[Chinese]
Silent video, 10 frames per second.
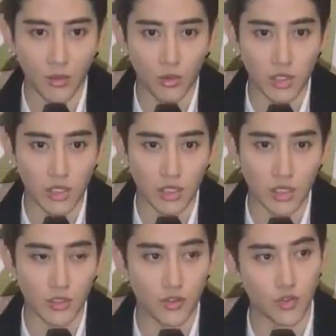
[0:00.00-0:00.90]
我
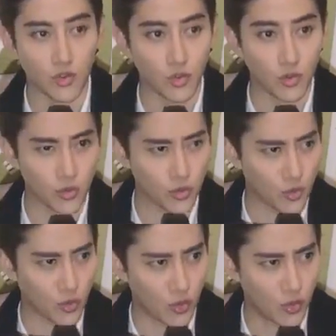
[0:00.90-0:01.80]
是主
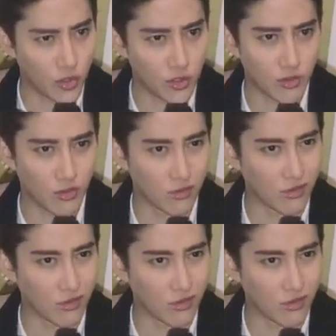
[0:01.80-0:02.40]
厨，主